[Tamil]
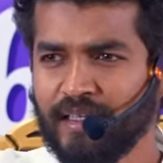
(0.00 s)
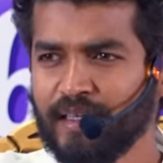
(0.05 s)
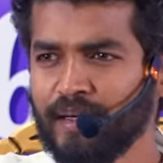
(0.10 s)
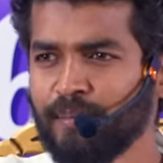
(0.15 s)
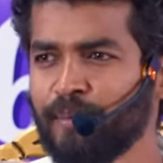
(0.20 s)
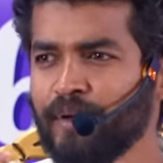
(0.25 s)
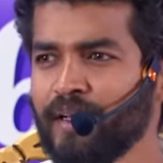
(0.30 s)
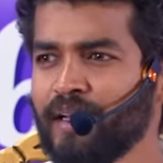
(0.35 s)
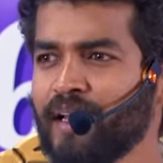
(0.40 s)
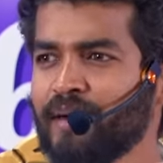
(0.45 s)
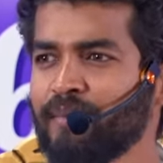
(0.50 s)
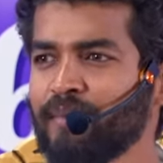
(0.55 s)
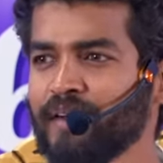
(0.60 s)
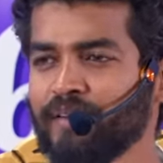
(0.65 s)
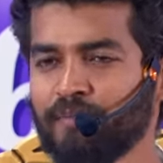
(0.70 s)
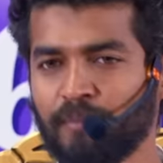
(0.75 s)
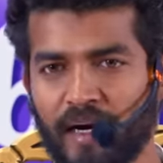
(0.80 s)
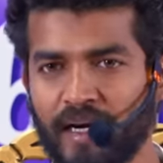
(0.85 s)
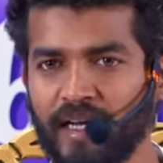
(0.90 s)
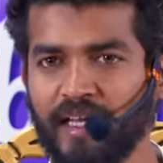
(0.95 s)
எப்படி இல்லாமல்
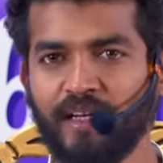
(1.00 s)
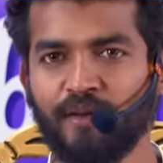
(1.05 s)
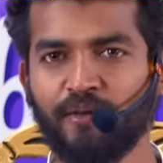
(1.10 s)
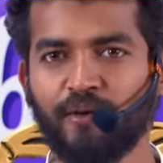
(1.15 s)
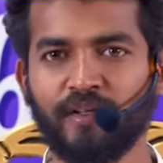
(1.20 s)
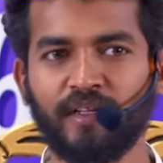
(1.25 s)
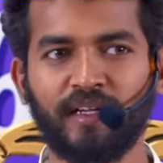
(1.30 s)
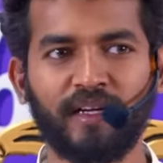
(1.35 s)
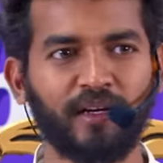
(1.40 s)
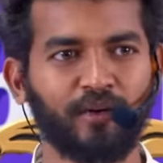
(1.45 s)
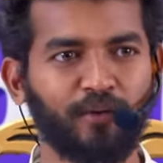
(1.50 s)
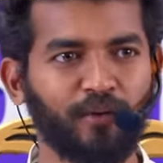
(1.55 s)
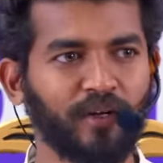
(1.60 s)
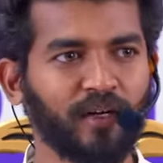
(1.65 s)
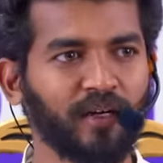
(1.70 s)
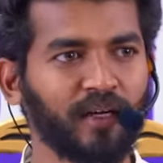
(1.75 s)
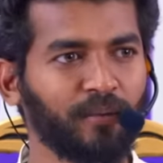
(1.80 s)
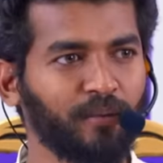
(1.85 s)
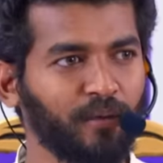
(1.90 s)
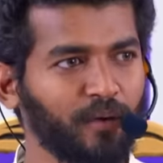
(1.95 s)
மணின்னு ஒருத்தர் என் கூட
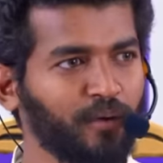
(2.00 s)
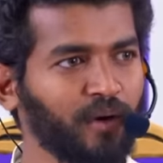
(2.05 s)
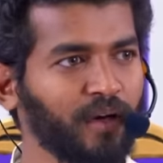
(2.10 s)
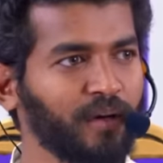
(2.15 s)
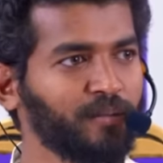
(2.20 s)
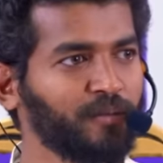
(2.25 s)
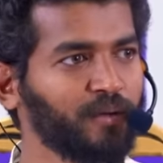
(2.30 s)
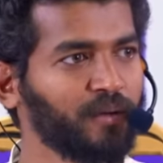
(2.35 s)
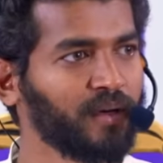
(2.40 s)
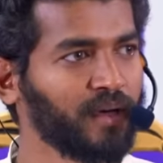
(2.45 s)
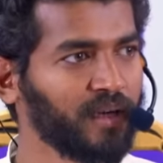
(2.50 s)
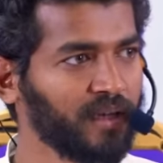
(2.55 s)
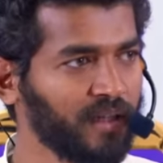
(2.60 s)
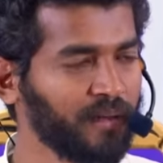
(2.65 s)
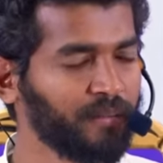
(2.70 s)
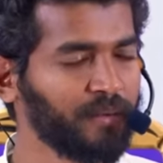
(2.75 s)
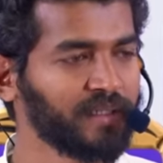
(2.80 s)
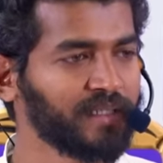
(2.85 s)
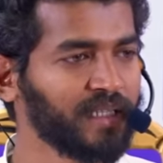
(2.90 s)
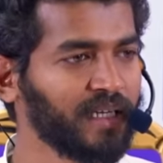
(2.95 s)
இருக்காப்புல கோயம்புத்தூர்காரர் தான்
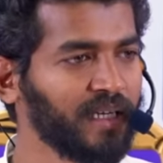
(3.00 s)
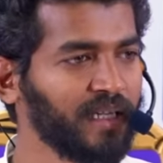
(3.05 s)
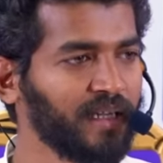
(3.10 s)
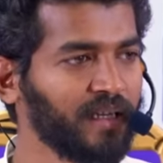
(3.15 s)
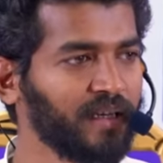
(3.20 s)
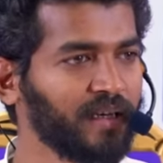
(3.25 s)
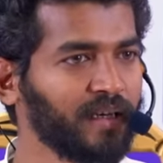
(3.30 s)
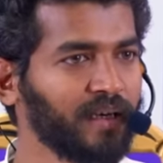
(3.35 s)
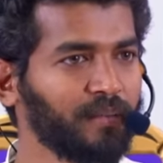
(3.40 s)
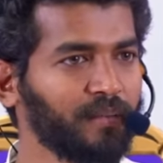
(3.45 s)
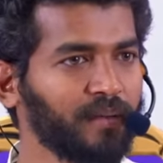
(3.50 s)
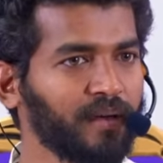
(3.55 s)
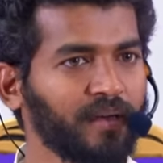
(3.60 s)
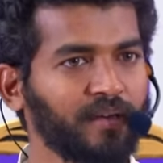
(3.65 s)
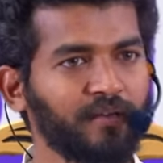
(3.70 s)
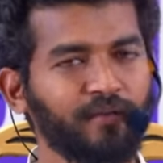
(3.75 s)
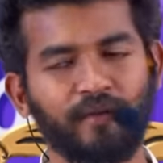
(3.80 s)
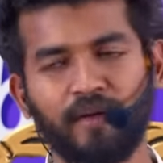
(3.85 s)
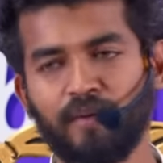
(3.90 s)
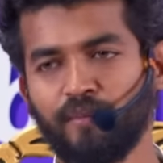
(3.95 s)
இப்போ சென்னையில் இருக்காப்புல
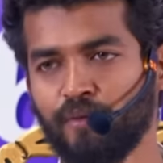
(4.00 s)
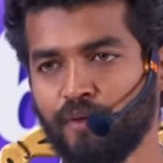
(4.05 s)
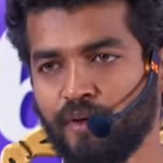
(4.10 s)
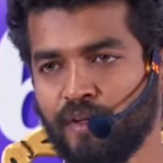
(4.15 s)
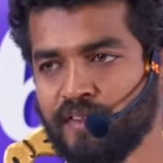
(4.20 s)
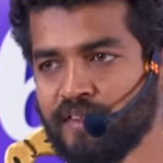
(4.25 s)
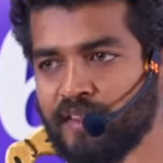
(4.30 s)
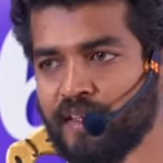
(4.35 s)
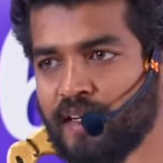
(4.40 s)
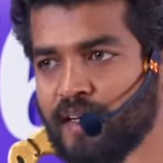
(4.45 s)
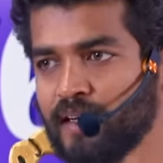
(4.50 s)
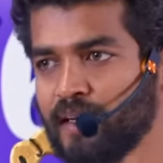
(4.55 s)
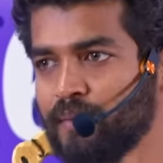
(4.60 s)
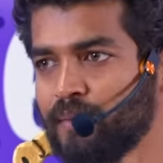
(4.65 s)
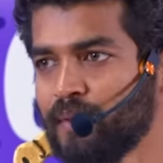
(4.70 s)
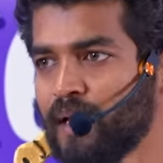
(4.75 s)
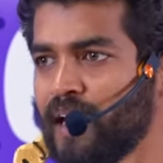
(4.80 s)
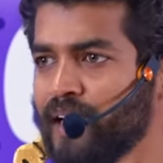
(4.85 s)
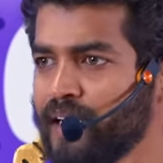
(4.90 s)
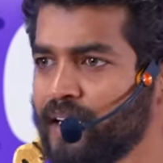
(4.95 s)
ஃபிலிம் ப்ரொடியூசராக
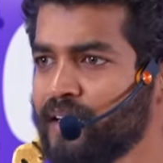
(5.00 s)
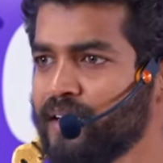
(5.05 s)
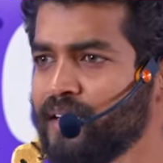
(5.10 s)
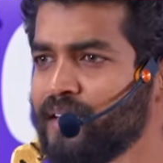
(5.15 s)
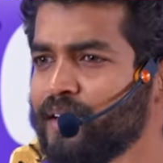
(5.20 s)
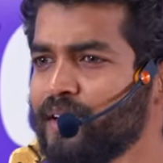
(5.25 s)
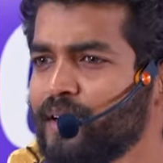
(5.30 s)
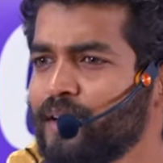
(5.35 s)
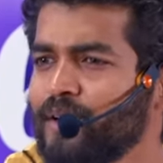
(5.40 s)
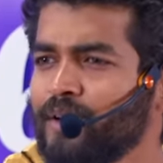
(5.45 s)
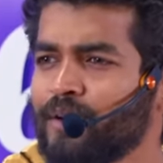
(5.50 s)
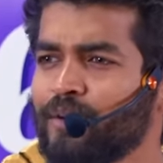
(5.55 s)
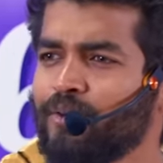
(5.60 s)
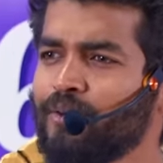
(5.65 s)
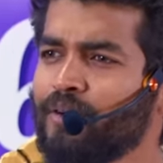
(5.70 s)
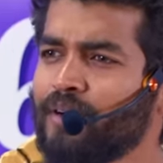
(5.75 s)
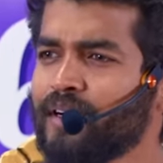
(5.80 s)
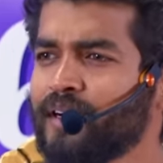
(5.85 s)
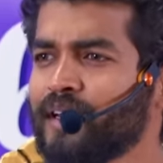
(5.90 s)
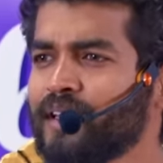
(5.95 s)
இருக்காப்புல அடிக்கடி
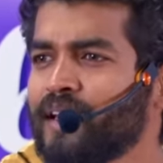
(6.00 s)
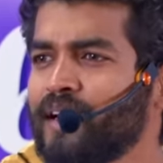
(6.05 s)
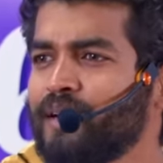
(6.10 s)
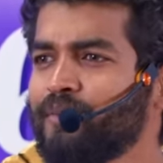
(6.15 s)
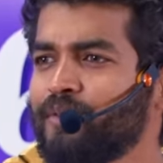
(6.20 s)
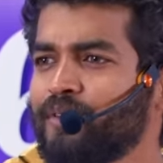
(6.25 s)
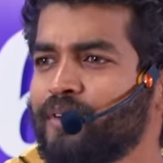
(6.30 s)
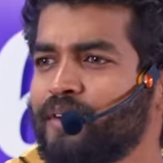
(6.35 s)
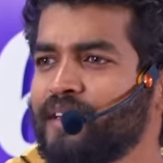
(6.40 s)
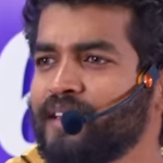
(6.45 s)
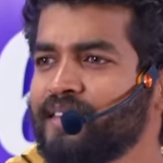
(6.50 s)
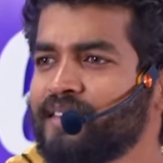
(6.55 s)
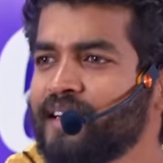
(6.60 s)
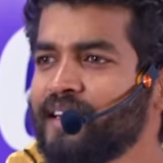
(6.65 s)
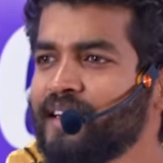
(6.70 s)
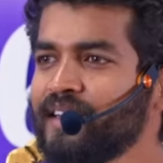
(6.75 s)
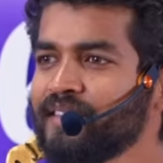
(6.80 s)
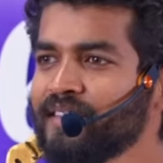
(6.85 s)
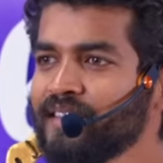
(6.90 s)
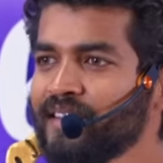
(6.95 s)
உங்கள்கிட்ட தான் ப்ரோ
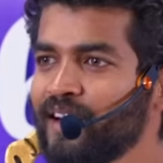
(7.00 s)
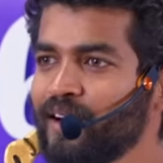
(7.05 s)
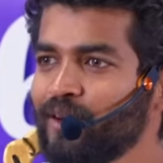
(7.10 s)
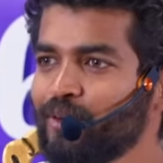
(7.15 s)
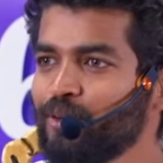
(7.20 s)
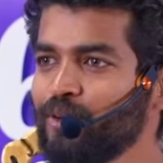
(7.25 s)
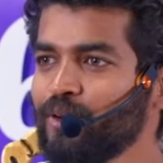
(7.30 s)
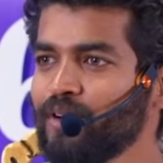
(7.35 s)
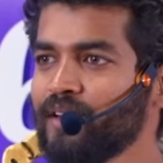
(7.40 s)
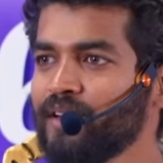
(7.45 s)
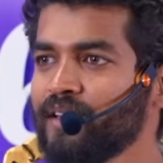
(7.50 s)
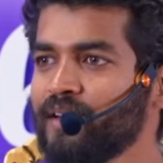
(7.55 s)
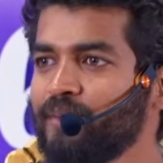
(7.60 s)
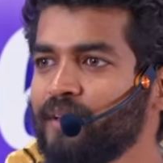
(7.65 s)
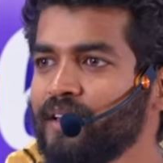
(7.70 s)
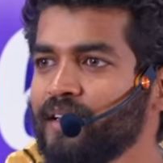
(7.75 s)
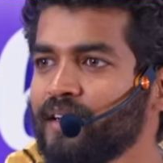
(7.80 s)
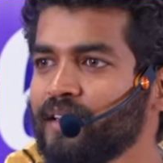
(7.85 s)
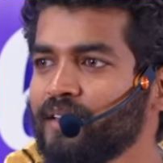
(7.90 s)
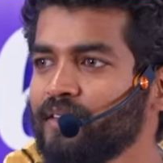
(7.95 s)
டிசைன் டிசைனாக கொடுக்குறது
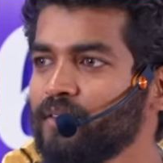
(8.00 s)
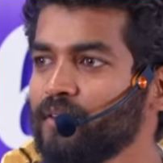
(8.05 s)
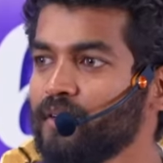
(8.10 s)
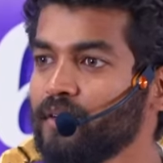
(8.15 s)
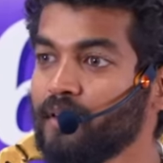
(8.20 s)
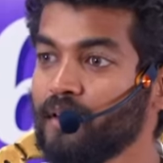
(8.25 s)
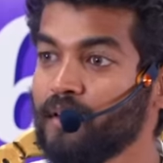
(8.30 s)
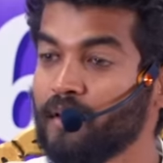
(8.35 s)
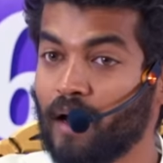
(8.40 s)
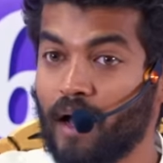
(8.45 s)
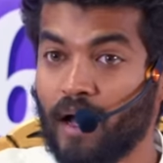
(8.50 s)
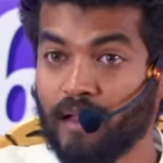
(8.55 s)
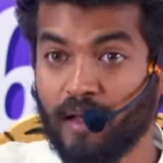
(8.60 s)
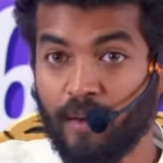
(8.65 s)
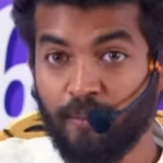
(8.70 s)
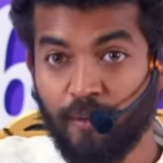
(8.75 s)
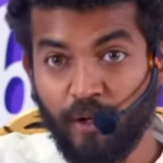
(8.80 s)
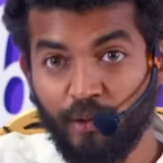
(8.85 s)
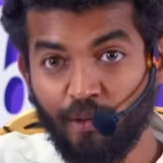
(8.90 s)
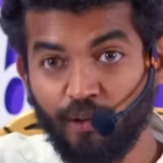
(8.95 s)
எப்படின்னு கற்றுக்கணும் அது
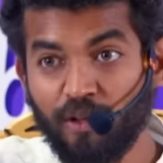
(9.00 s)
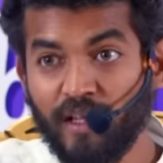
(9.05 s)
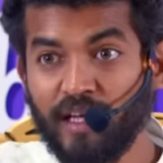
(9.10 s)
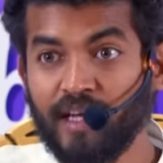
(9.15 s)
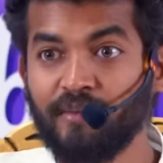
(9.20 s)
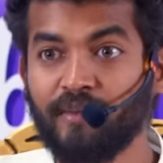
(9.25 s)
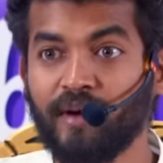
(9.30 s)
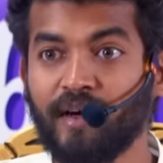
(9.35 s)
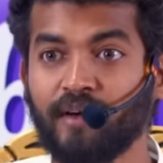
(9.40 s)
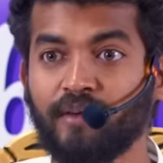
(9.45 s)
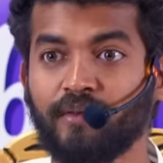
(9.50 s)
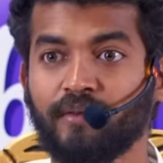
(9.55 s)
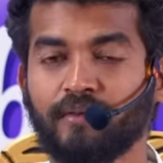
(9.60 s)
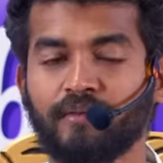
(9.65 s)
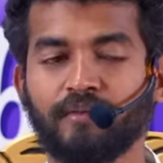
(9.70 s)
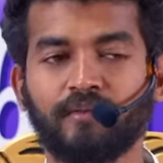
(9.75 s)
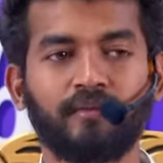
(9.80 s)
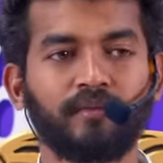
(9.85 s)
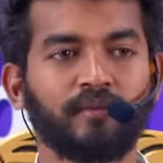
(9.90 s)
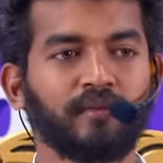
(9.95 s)
அப்படியே உதயமாகும்
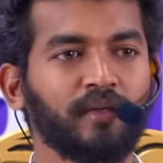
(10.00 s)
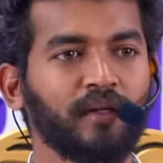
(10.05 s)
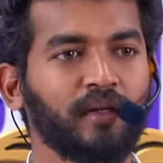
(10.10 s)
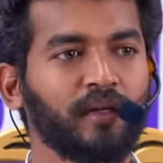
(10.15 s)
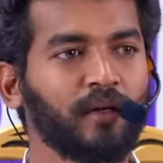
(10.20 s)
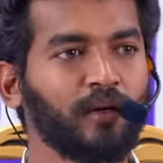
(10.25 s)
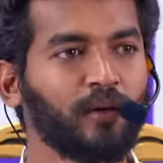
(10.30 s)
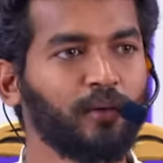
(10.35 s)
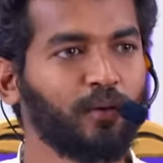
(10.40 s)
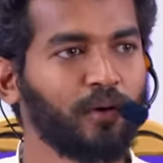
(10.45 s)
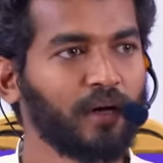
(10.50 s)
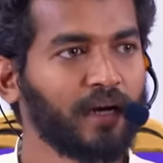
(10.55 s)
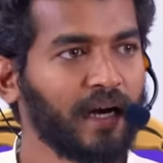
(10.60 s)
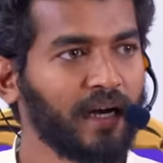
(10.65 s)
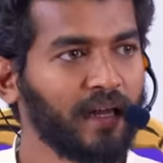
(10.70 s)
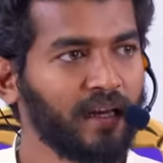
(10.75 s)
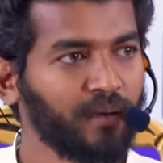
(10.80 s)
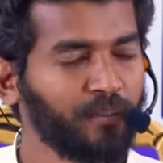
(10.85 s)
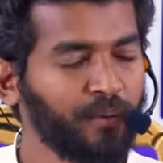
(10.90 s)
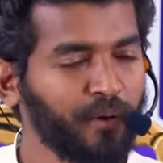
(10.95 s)
ஒரு
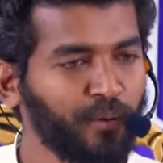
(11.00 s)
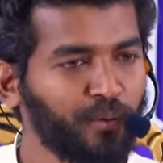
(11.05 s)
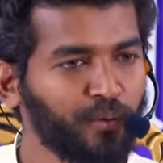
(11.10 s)
கடையில் போய்